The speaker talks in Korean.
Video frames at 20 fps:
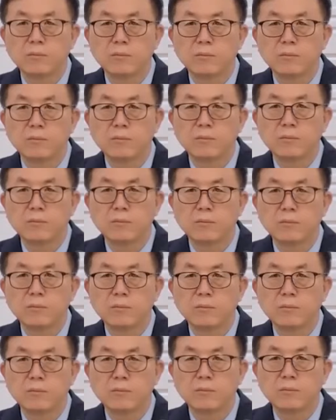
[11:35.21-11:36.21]
이게
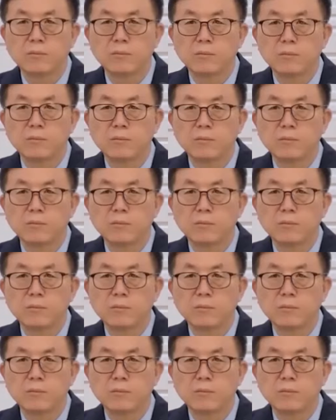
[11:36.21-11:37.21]
어쩔 수
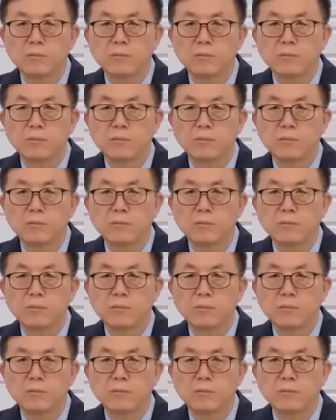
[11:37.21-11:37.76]
없어요. 어,